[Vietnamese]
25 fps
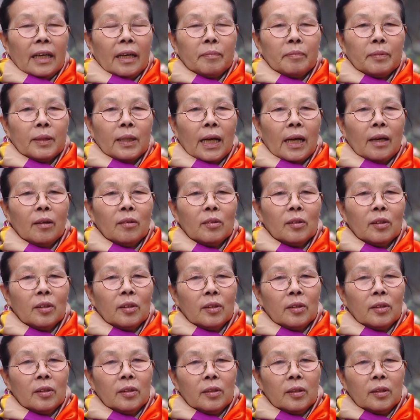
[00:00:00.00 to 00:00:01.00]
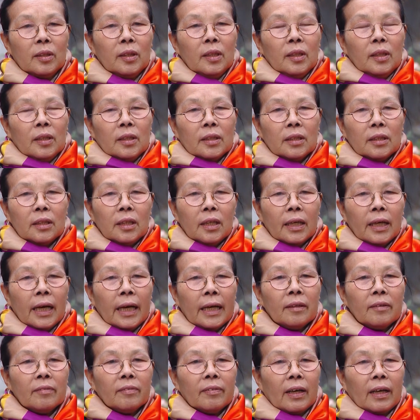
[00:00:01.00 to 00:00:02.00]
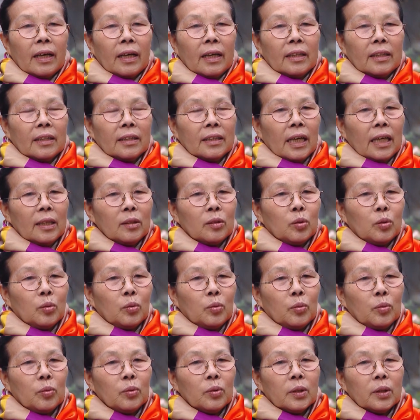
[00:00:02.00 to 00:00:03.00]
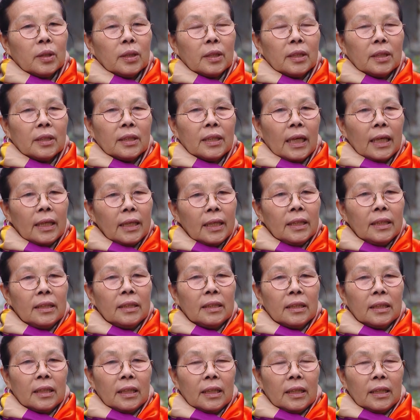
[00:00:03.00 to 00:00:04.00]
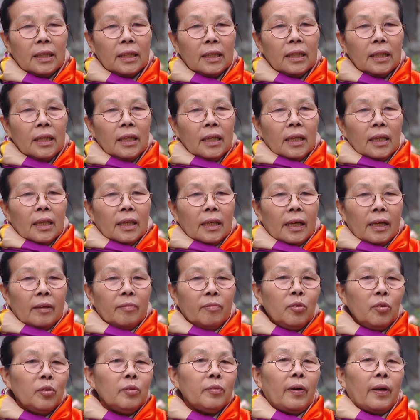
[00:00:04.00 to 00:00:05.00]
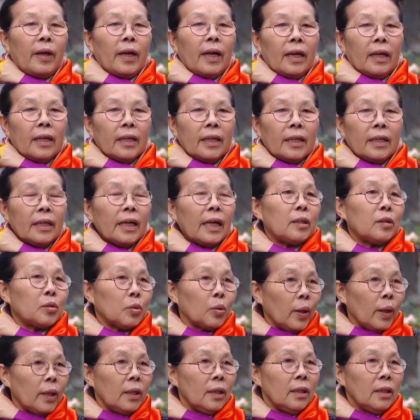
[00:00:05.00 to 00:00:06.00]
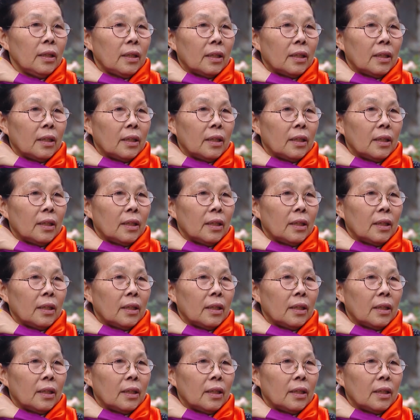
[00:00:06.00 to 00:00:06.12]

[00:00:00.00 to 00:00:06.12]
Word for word: làm sao cho giữa khách và gia chủ gia đình để vui vẻ cái ngày xuân